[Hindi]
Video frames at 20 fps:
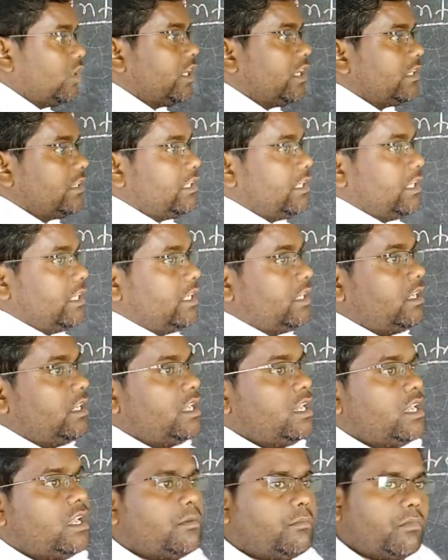लोग करते हैं
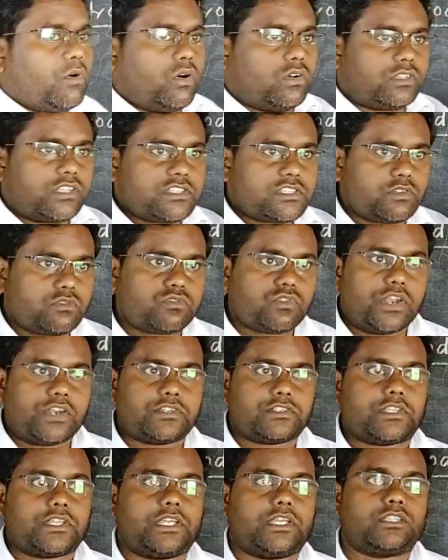बहुत ऐसे
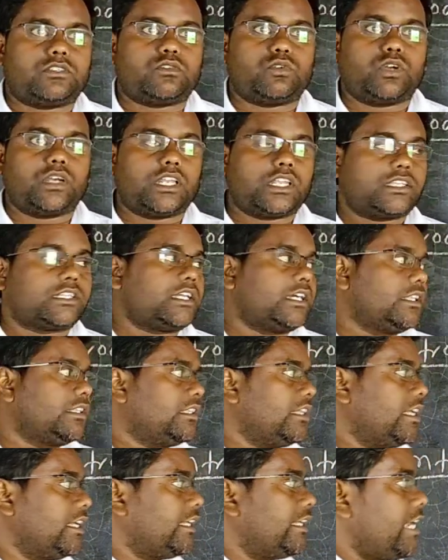स्टूडेंट्स हैं जो गलत
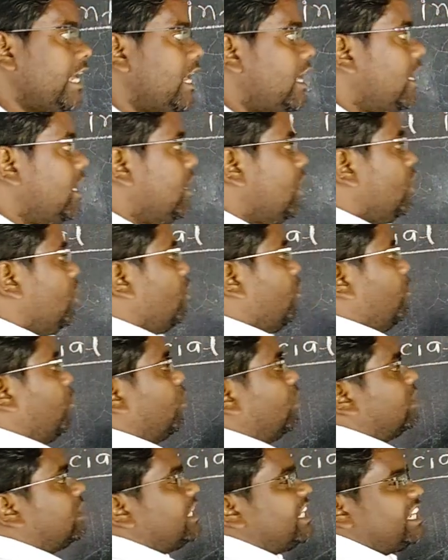करते हैं क्या वो
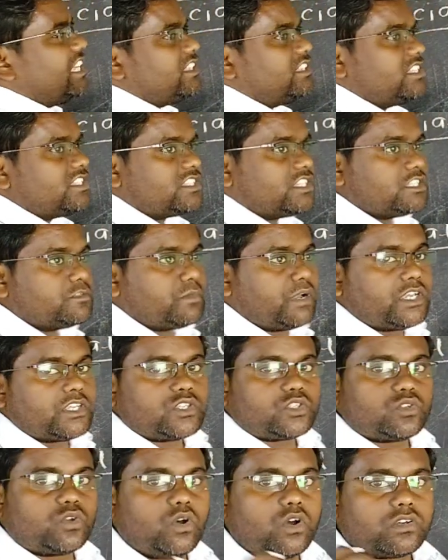बोलते हैं दिस इज माई
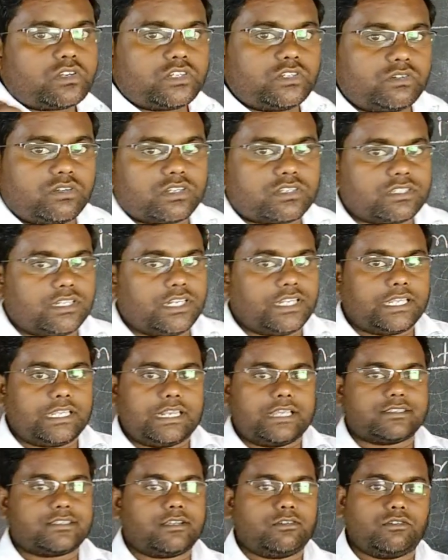शॉर्ट इंट्रोडक्शन
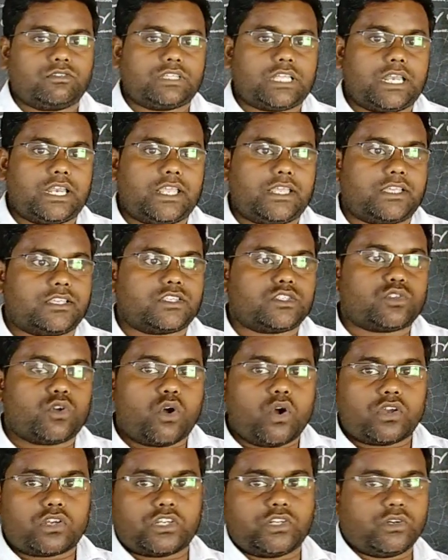लेकिन ऐसा होता नहीं है
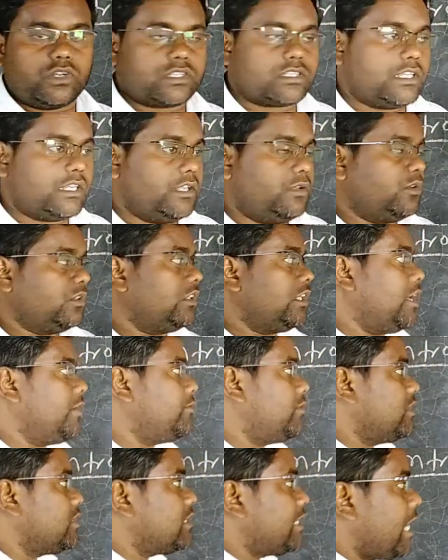शॉर्ट इंट्रोडक्शन नहीं होता
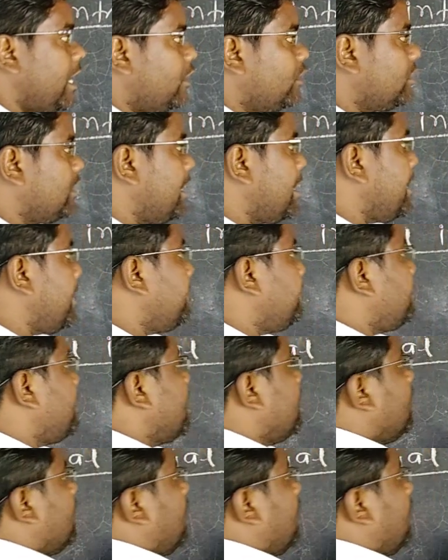है क्या होता है